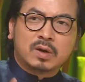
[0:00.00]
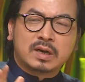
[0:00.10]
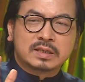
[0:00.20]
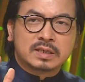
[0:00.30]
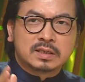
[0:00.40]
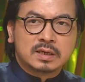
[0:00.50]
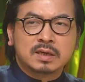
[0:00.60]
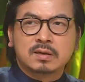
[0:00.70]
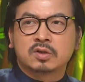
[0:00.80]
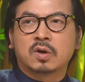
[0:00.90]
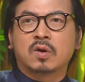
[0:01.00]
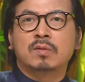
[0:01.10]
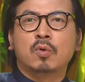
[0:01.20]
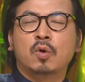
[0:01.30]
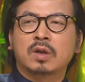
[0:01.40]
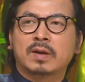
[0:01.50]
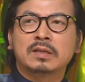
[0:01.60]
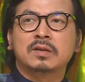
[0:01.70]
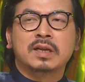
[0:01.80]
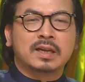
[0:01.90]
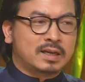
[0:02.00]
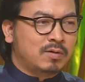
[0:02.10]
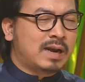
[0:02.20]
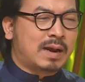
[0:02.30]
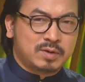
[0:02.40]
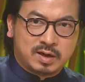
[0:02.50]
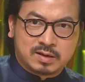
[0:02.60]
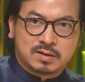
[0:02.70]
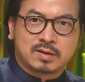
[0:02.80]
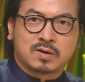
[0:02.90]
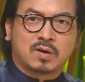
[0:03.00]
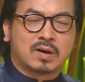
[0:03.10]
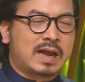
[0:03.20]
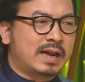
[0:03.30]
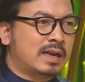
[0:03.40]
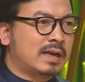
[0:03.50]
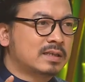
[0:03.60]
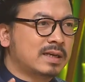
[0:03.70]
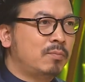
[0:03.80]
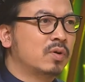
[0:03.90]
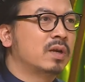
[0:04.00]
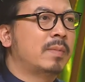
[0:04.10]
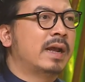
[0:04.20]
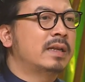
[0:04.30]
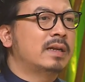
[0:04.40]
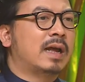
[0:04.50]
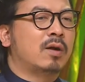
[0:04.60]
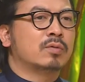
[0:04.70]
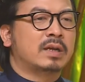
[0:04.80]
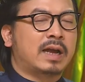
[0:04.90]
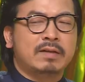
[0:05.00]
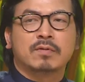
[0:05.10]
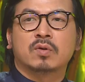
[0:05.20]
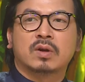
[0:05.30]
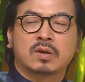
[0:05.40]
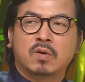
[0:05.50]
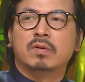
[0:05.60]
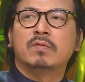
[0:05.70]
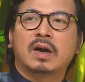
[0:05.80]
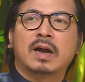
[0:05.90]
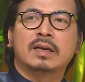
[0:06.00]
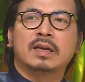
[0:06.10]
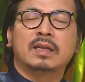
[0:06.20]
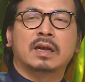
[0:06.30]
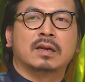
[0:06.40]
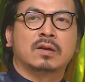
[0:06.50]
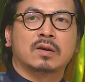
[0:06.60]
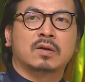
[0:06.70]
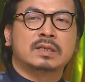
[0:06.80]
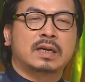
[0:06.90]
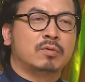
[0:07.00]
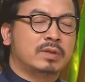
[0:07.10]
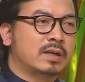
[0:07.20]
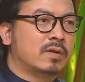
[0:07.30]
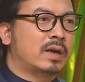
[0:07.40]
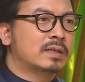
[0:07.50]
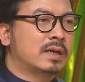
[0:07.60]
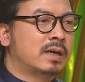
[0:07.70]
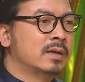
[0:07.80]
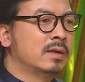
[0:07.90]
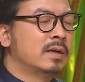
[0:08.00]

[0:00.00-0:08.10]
luôn là chỉ trừ cho con bú theo cách tự nhiên anh không làm được còn lại là chăm một đứa bé như nào thì anh cùng với vợ anh khi thằng con trai đầu tiên của anh ra đời